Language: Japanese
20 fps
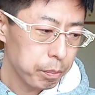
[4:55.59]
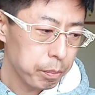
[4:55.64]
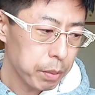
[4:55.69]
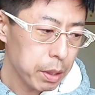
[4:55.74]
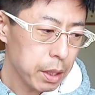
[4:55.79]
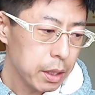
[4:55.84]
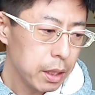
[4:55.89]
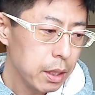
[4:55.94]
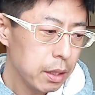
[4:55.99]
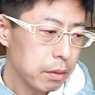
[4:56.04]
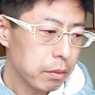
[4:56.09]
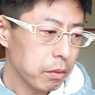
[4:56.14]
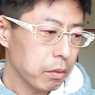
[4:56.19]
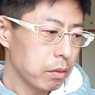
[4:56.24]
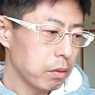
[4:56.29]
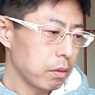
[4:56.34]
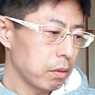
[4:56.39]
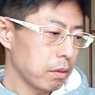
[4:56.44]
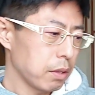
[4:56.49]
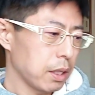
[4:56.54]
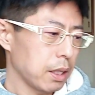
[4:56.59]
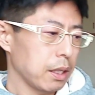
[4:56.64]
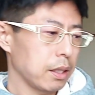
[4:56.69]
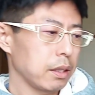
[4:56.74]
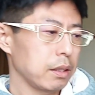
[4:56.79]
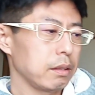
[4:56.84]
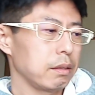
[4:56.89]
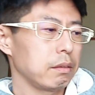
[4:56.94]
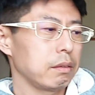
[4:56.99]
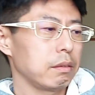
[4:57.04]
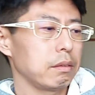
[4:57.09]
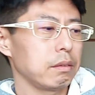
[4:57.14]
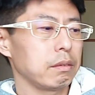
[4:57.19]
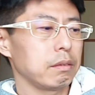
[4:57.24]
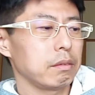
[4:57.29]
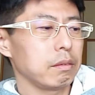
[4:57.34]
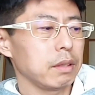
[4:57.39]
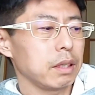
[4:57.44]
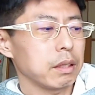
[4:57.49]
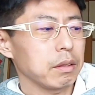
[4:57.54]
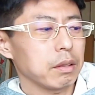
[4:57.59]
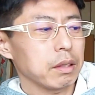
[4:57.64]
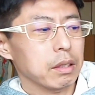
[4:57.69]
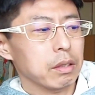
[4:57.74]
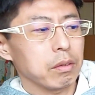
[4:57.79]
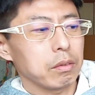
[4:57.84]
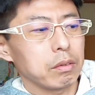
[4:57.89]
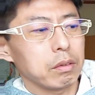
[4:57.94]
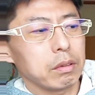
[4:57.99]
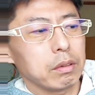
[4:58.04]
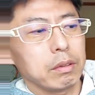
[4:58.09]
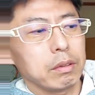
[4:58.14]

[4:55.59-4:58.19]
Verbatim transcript: パ・リーグの方は、なんとか今日